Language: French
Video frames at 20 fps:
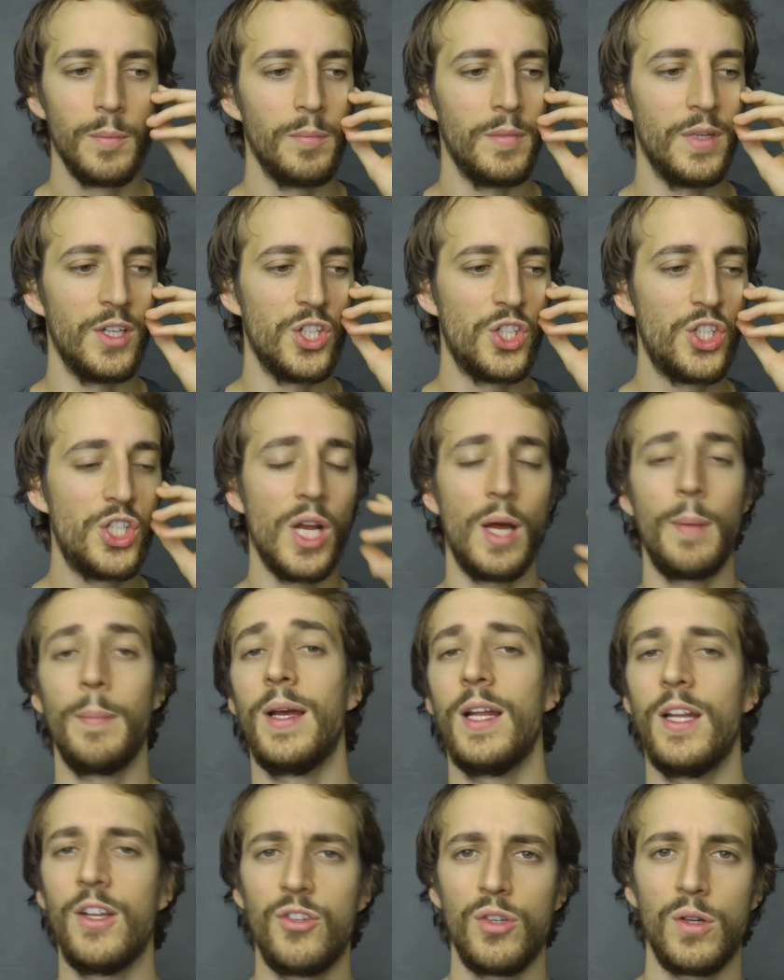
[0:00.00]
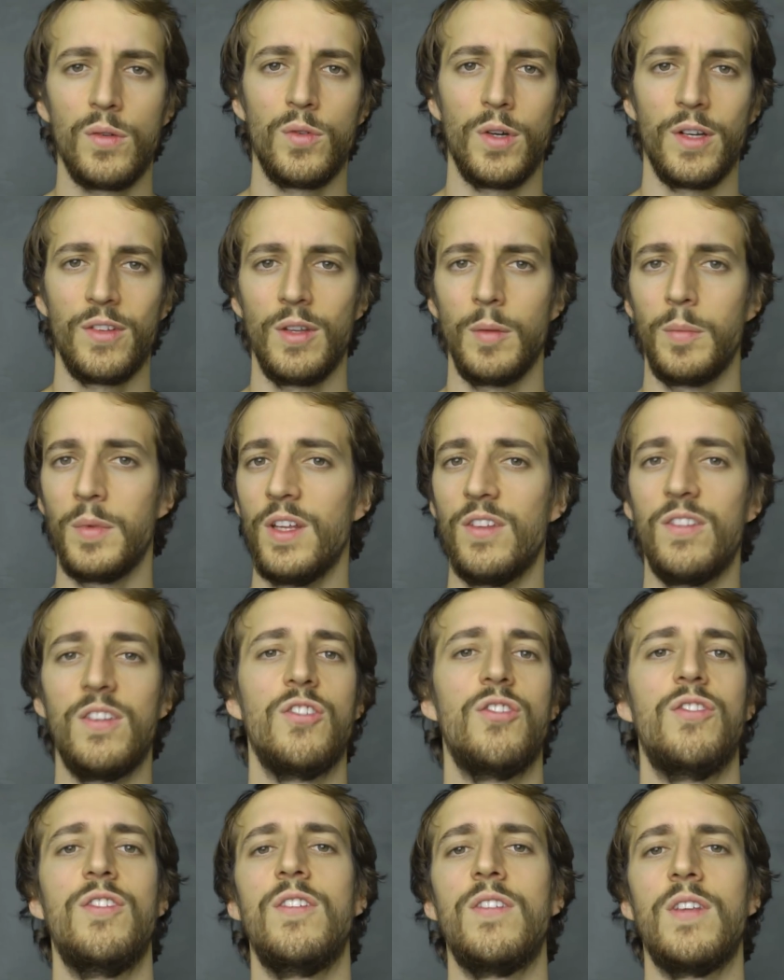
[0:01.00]
mais jamais les gens vont accepter,
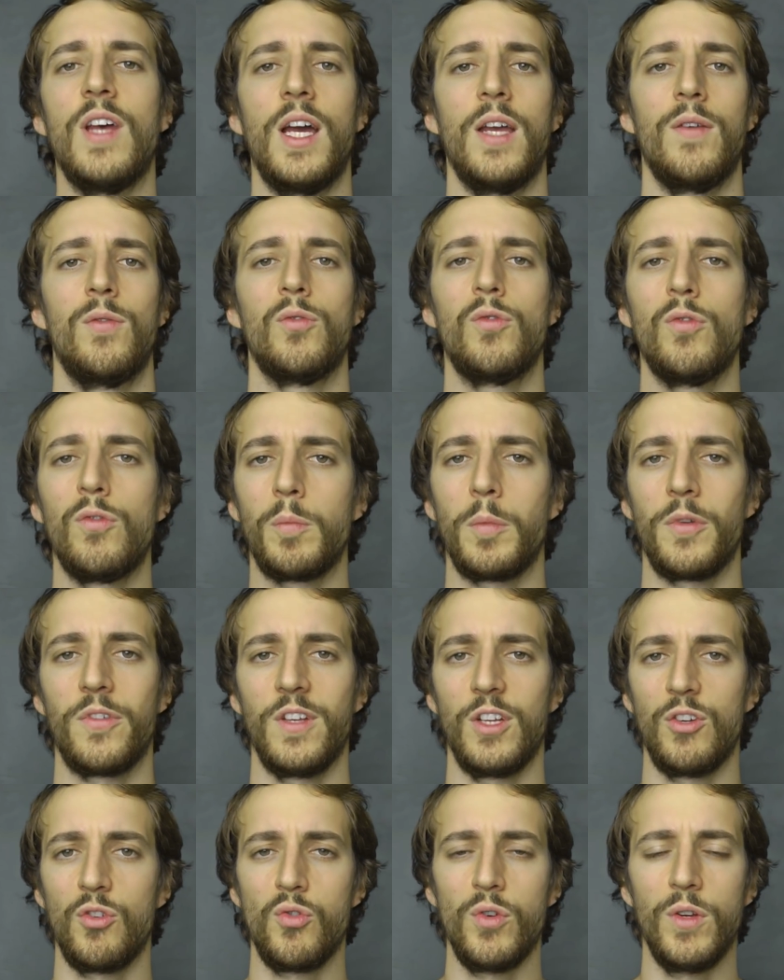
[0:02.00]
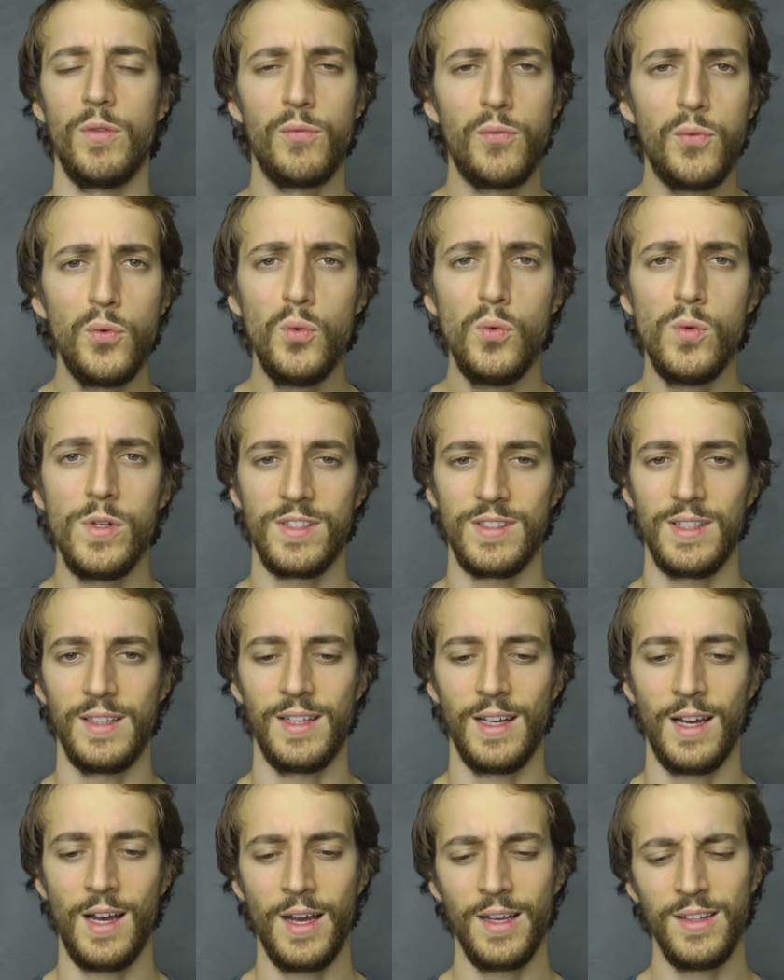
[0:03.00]
si je dis ça, ils vont tous penser que je suis fou,
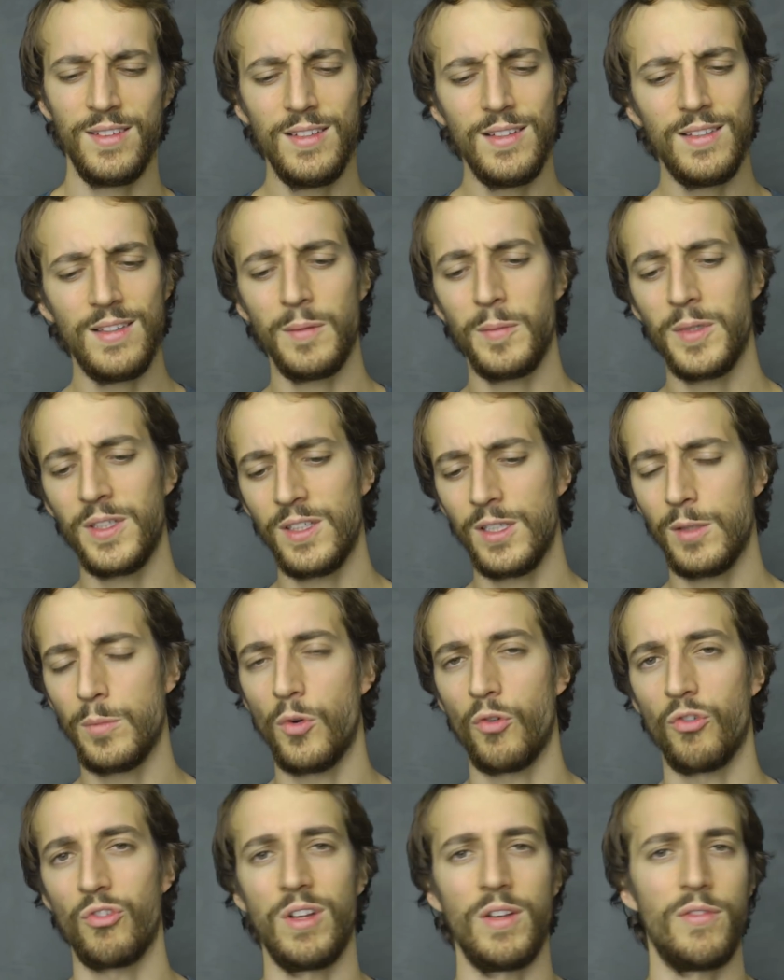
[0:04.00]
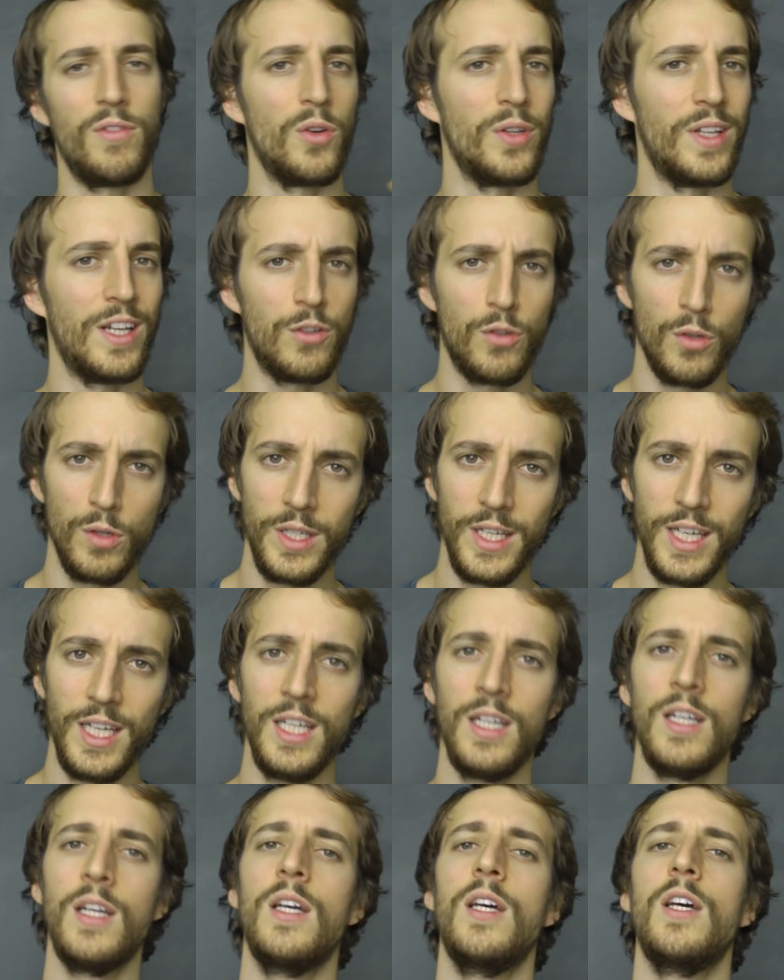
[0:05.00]
etc. Et systématiquement, je l'ai fait en
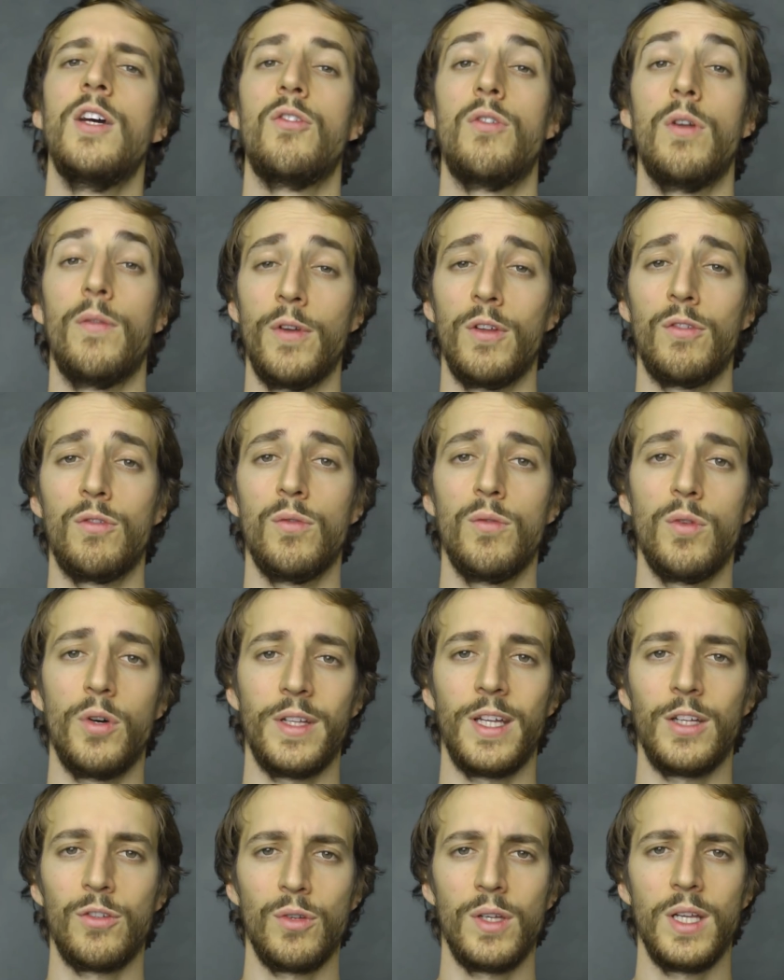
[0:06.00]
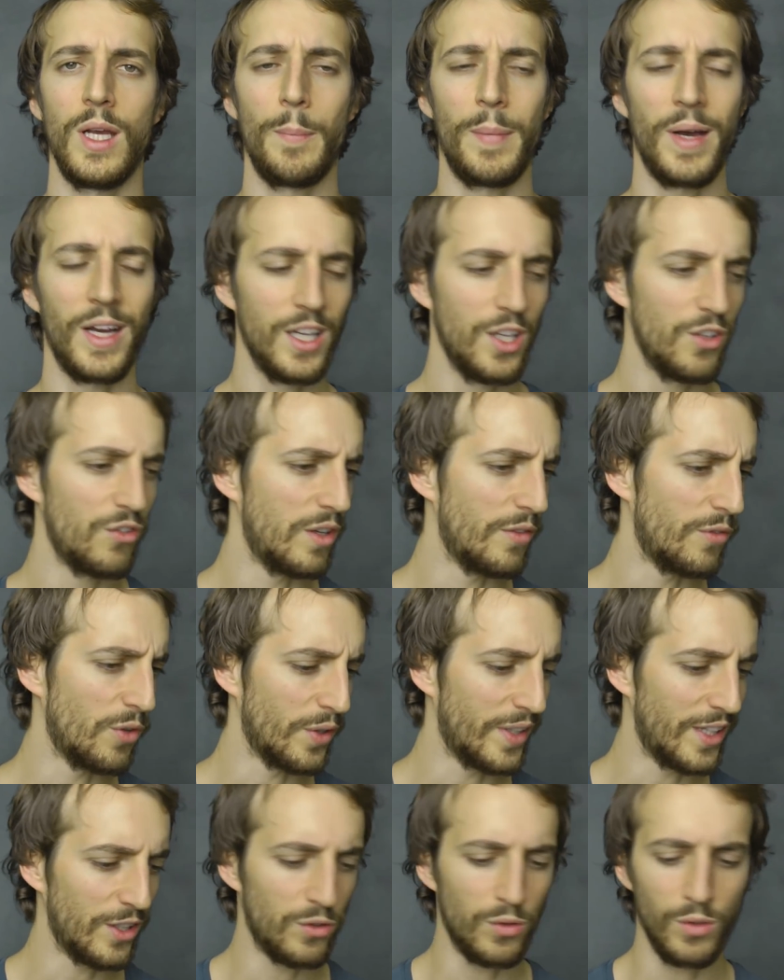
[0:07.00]
atelier, je le fais souvent en atelier à Paris, je l'ai fait
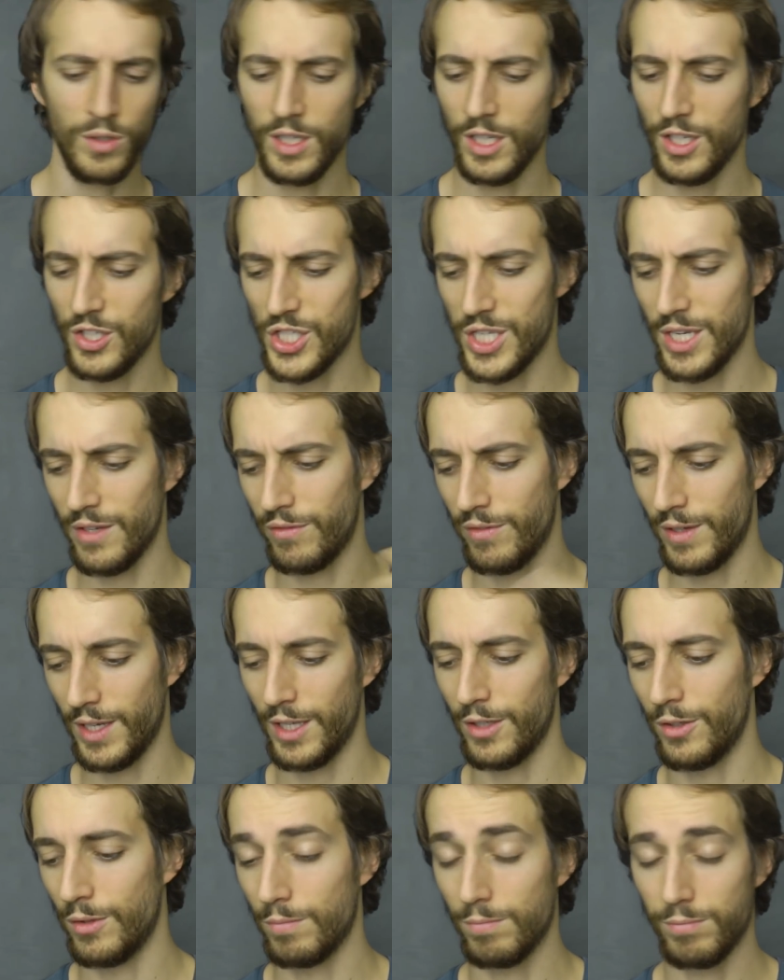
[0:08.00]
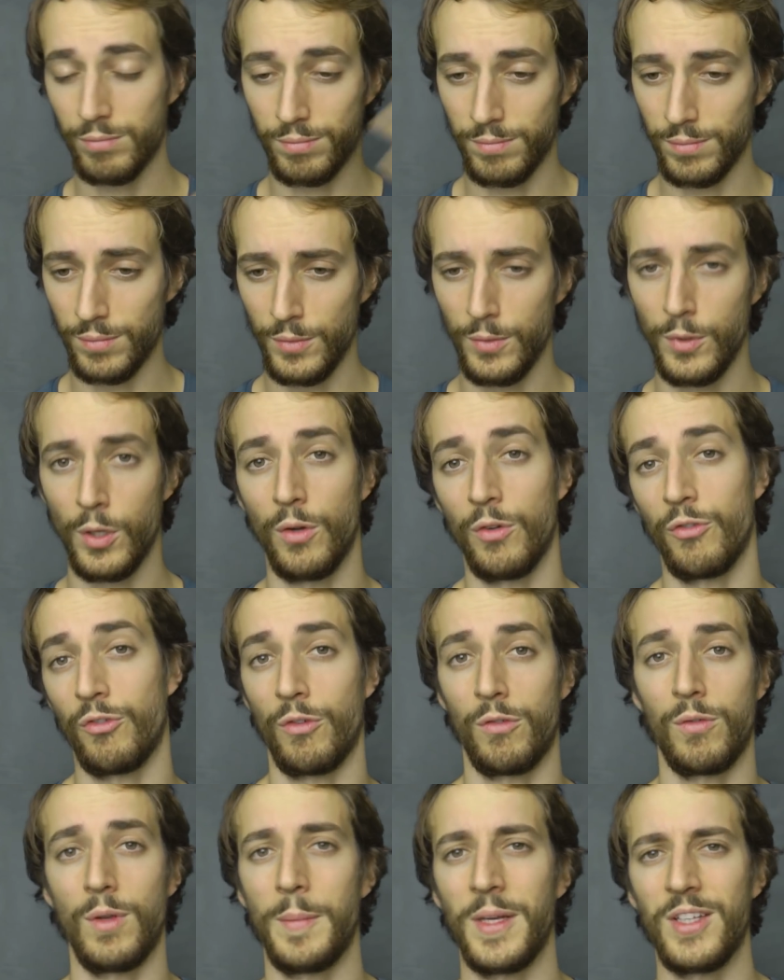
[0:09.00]
en atelier, je l'ai fait dans,
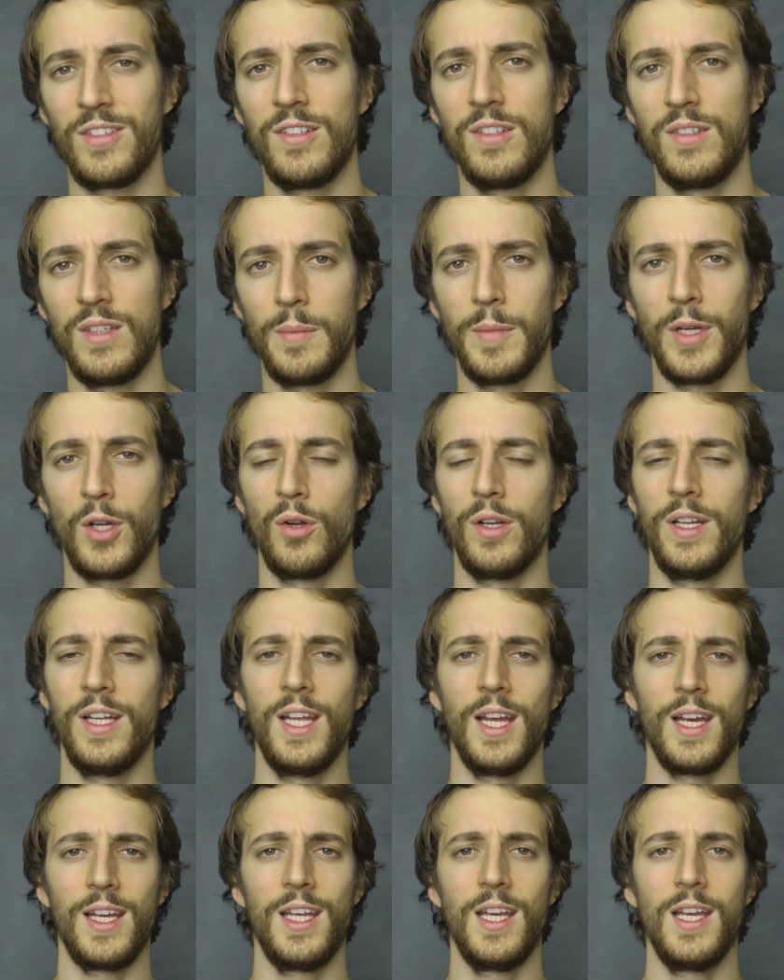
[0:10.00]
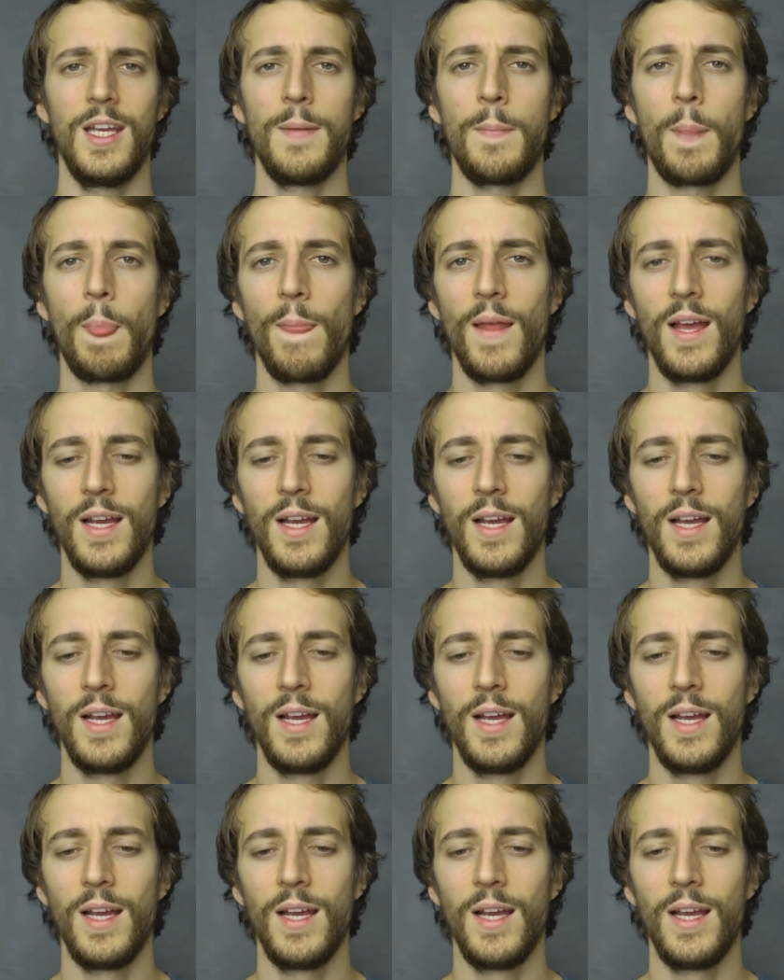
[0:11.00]
j'en suis à ma sixième école des guerriers.